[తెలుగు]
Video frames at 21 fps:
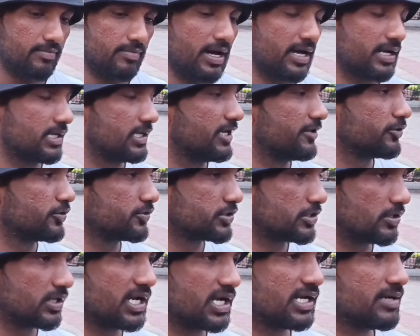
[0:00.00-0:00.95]
మా
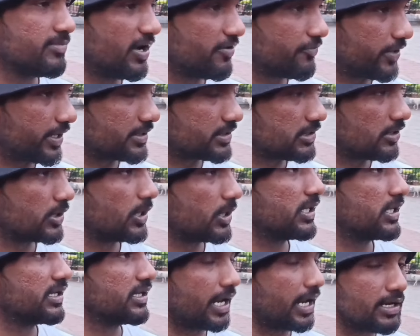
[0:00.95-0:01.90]
రిలేటివ్స్ లో కానీ మా ఫ్రెండ్స్ లో
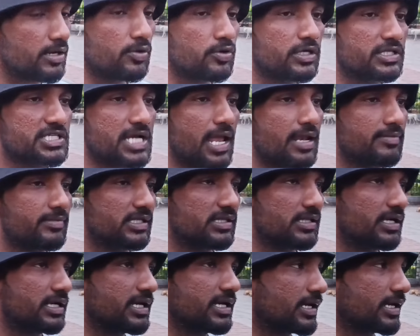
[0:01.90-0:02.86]
కానీ నన్ను కూడా చాలా
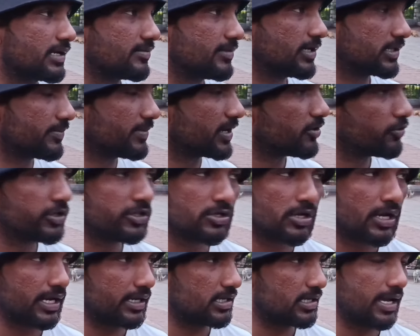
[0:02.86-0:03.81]
మంది అడిగారు అనమాట మనం ఏదో